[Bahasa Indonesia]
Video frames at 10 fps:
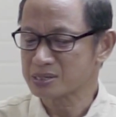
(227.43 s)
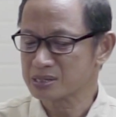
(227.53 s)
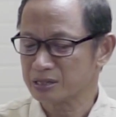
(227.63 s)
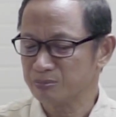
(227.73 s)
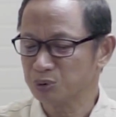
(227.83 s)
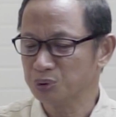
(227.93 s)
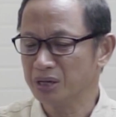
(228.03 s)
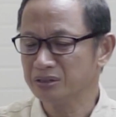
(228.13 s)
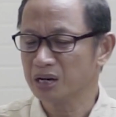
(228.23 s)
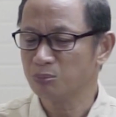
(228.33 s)
dalam
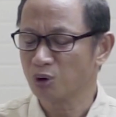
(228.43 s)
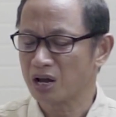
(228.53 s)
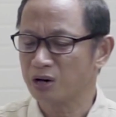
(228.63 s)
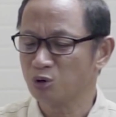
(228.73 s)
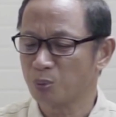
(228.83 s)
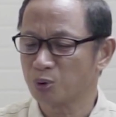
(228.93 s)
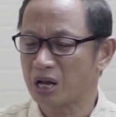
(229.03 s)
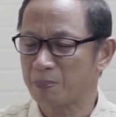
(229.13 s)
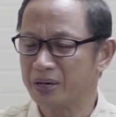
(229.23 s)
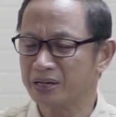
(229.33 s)
Tuhan dalam ulangan
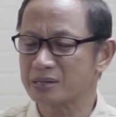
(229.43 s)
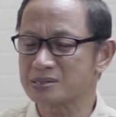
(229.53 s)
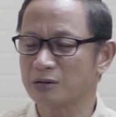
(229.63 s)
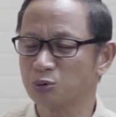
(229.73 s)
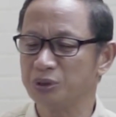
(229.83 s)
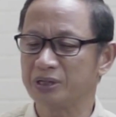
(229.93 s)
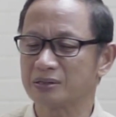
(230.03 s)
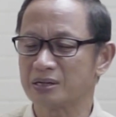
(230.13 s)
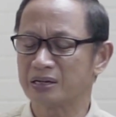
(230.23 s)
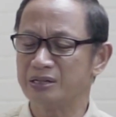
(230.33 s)
28 ayat 1
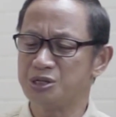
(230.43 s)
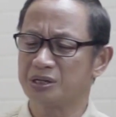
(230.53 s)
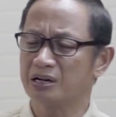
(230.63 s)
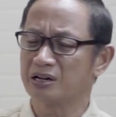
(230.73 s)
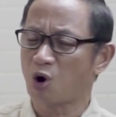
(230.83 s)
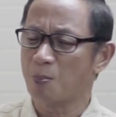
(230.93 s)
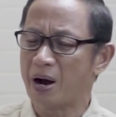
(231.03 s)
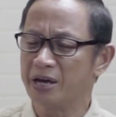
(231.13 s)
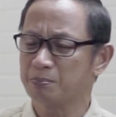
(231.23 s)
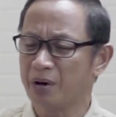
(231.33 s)
dikatakan jika engkau
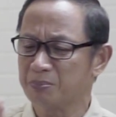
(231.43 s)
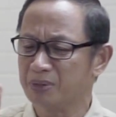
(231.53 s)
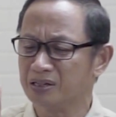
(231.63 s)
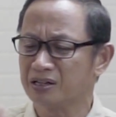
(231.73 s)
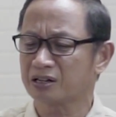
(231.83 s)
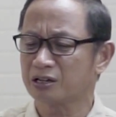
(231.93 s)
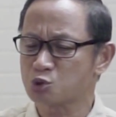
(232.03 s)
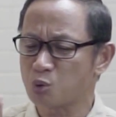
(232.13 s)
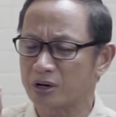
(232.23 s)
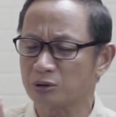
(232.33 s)
baik-baik mendengarkan
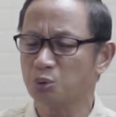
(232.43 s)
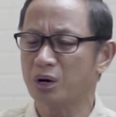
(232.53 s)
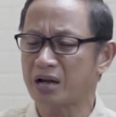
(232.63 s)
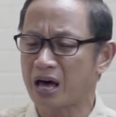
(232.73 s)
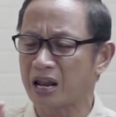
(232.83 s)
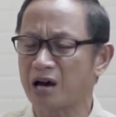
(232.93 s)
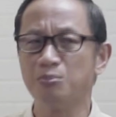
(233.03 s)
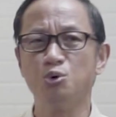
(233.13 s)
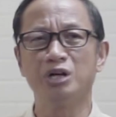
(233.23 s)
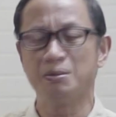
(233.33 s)
suara Tuhan
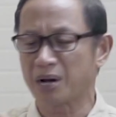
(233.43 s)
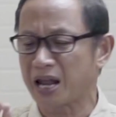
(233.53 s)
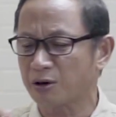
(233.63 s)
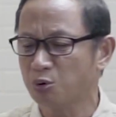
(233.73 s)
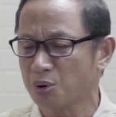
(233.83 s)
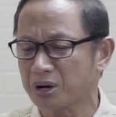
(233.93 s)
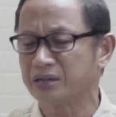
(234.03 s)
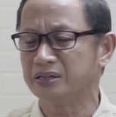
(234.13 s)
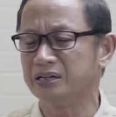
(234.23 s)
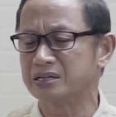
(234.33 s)
Allahmu dan
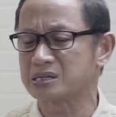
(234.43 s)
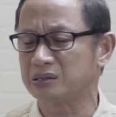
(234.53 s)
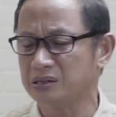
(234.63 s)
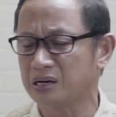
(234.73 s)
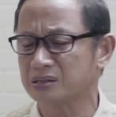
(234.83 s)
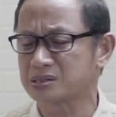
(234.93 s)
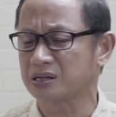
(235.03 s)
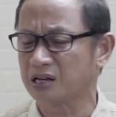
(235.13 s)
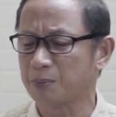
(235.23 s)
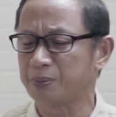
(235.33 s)
melakukan dengan setia
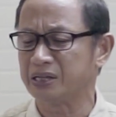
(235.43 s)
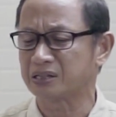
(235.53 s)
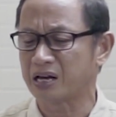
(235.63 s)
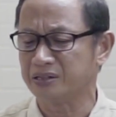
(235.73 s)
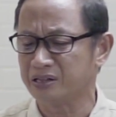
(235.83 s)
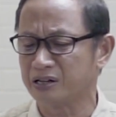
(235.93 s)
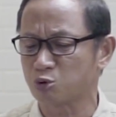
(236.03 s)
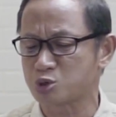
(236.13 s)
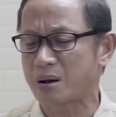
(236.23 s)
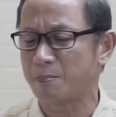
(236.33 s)
segala perintahnya yang
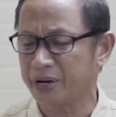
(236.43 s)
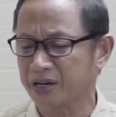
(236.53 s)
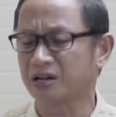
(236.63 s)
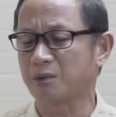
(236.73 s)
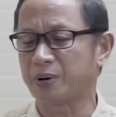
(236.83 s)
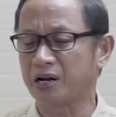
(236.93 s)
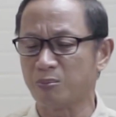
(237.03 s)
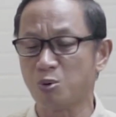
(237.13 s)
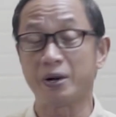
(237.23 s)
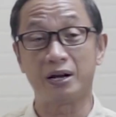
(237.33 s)
kusampaikan
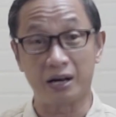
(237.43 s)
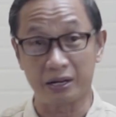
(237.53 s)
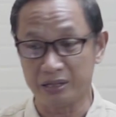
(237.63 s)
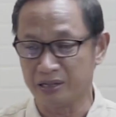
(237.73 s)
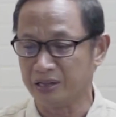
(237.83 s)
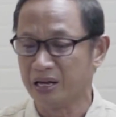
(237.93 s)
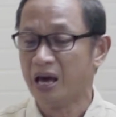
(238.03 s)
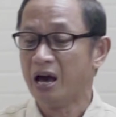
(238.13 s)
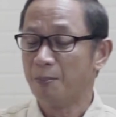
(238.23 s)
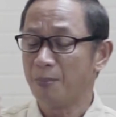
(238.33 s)
kepadamu pada hari ini.
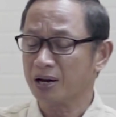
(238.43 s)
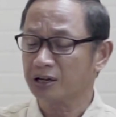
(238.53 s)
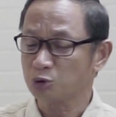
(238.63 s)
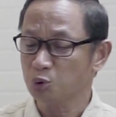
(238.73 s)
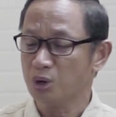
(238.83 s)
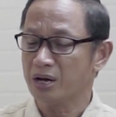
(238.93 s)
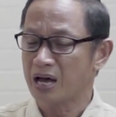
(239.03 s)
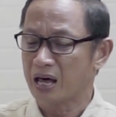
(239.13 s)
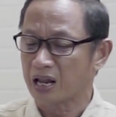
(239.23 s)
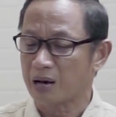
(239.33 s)
Maka Tuhan
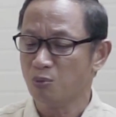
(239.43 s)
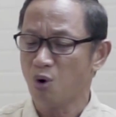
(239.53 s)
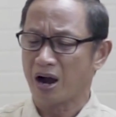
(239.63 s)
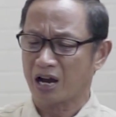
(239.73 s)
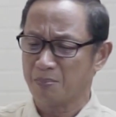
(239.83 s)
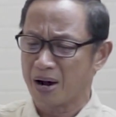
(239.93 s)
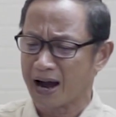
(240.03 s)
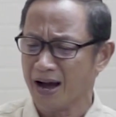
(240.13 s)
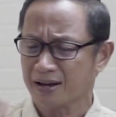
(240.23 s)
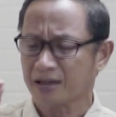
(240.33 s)
Allahmu akan
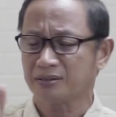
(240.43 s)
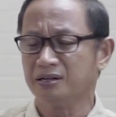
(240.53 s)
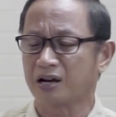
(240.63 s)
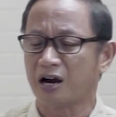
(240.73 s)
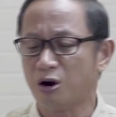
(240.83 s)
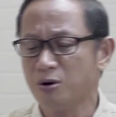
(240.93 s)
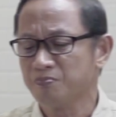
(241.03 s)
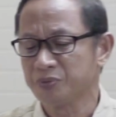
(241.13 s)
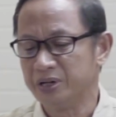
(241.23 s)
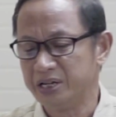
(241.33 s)
mengangkat engkau
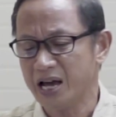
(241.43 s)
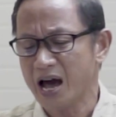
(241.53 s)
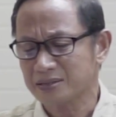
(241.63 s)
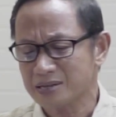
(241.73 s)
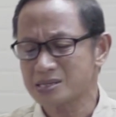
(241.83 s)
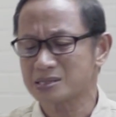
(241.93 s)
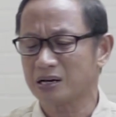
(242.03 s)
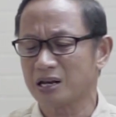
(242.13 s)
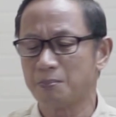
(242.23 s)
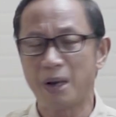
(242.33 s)
di atas
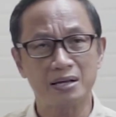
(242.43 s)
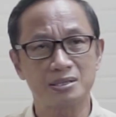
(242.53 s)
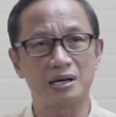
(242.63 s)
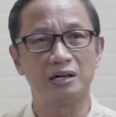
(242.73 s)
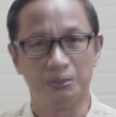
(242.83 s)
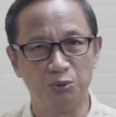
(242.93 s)
segala bangsa di